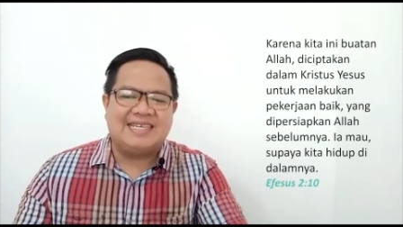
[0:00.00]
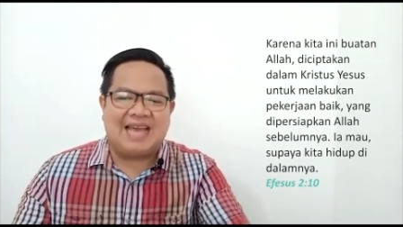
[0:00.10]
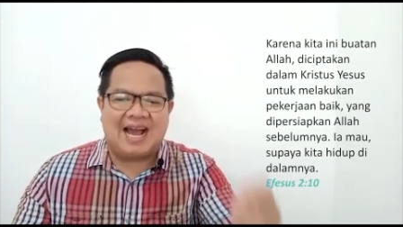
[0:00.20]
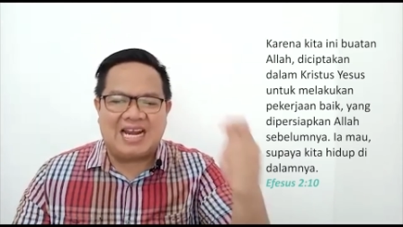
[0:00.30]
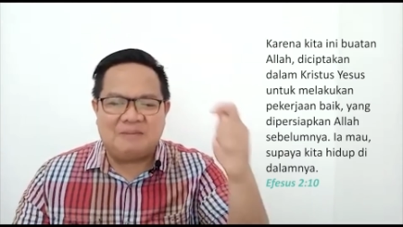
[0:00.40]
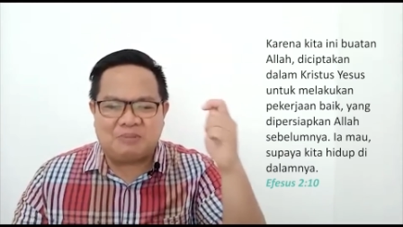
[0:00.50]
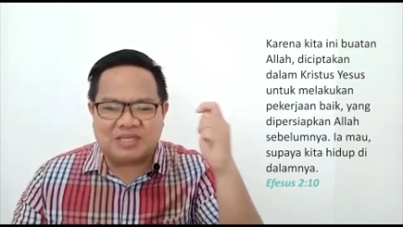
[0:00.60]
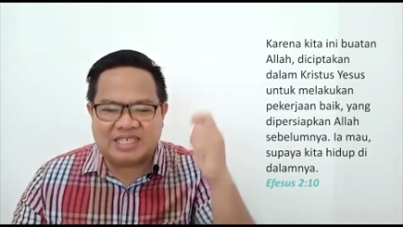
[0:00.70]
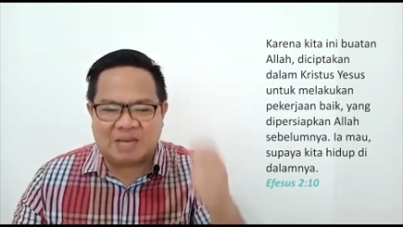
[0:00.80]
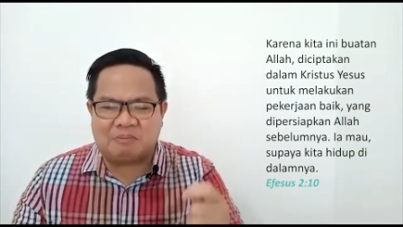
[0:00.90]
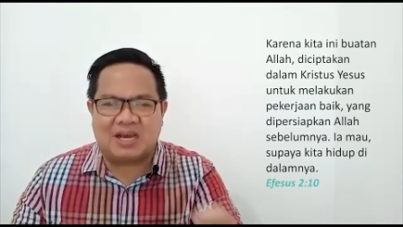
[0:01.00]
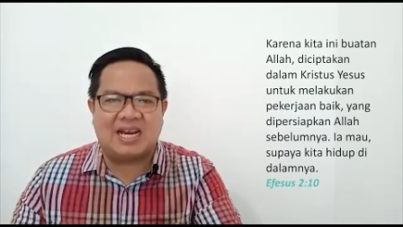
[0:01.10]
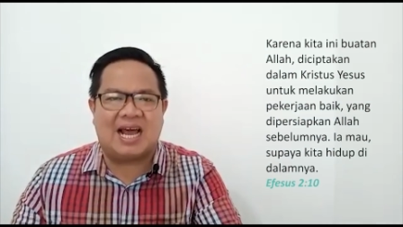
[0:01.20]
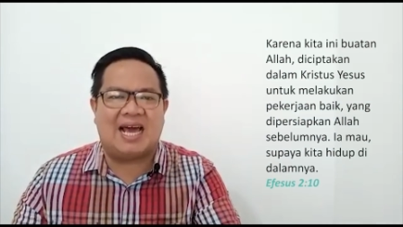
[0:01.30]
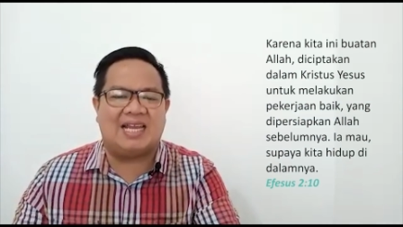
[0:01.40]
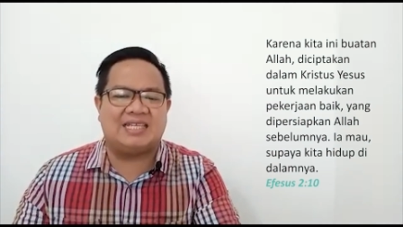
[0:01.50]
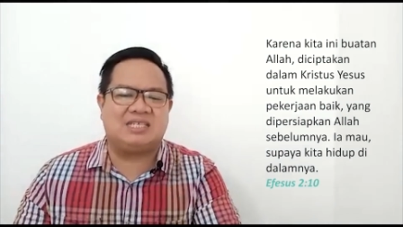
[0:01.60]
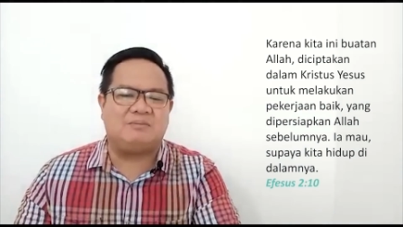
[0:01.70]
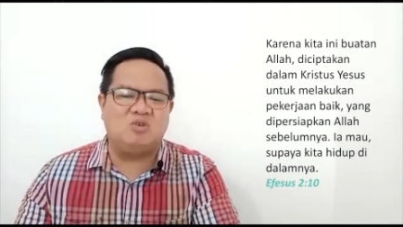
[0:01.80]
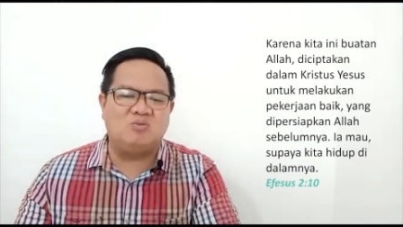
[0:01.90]
yang dipersiapkan Allah
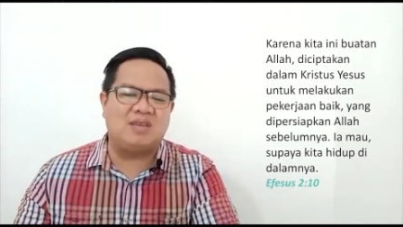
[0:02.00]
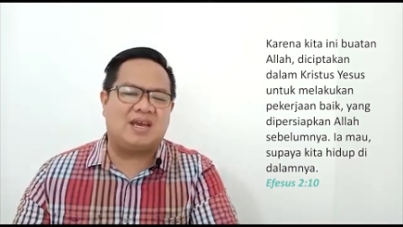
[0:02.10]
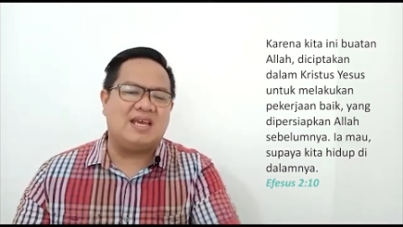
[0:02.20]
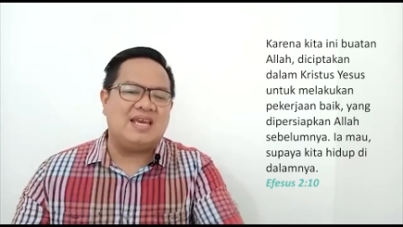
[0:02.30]
sebelumnya.